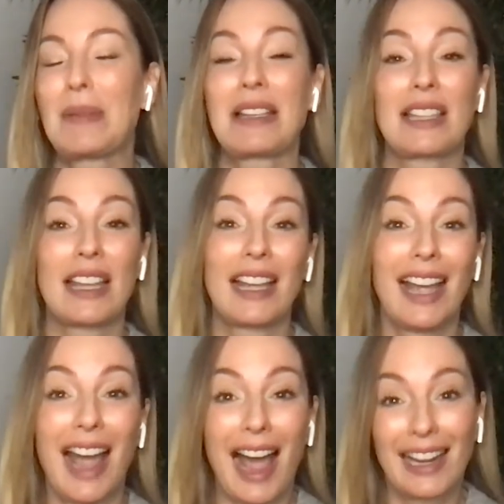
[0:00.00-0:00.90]
Y me dice,
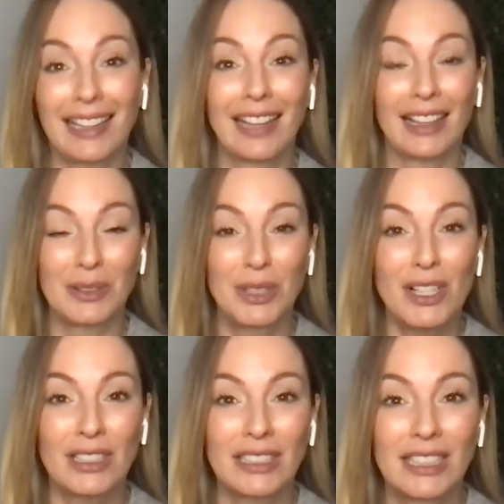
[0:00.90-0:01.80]
aleta de
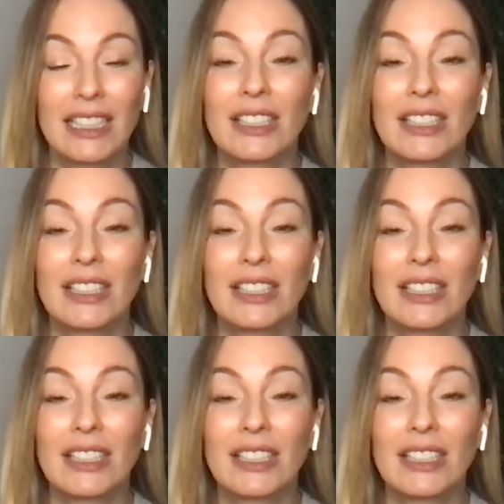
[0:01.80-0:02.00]
tiburón.